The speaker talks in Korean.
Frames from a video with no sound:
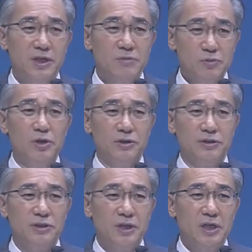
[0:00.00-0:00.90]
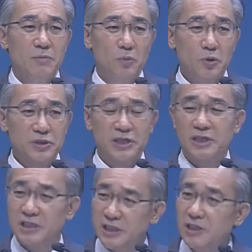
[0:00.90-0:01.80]
물론
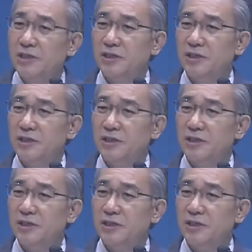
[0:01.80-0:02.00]
모세의 뒤를